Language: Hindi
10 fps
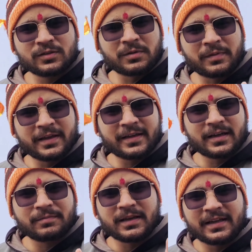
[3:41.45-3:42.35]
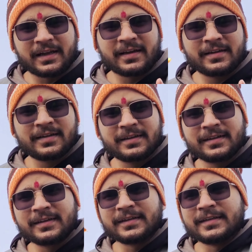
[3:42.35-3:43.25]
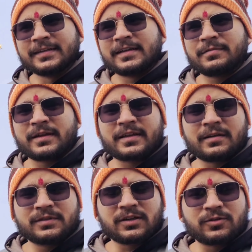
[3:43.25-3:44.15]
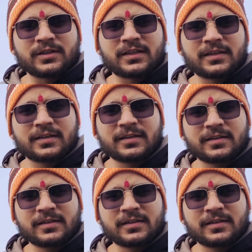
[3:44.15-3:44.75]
सुमन भाई के घर पे लहराएंगे हमारे राम जी का ध्वज